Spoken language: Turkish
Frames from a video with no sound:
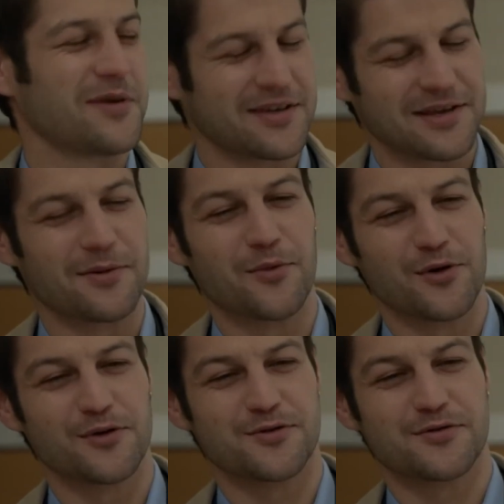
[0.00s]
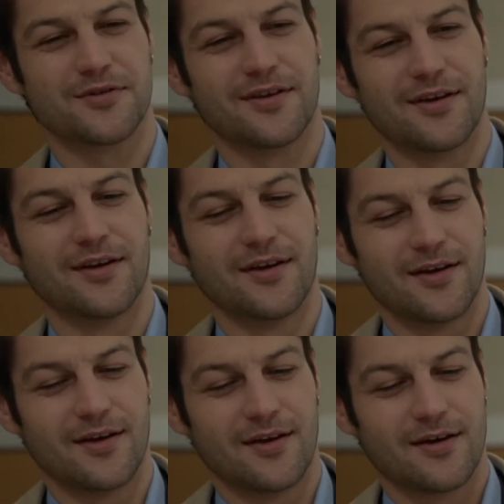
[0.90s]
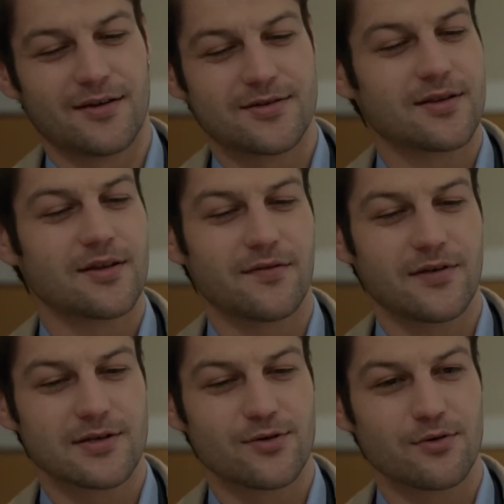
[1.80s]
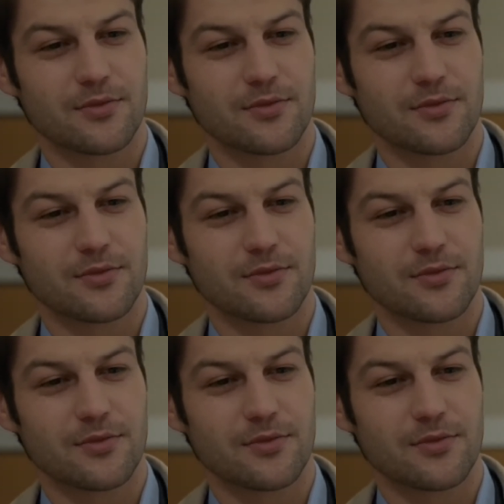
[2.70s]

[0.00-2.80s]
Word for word: Peki tamam öyle olsun. Hadi seni daha fazla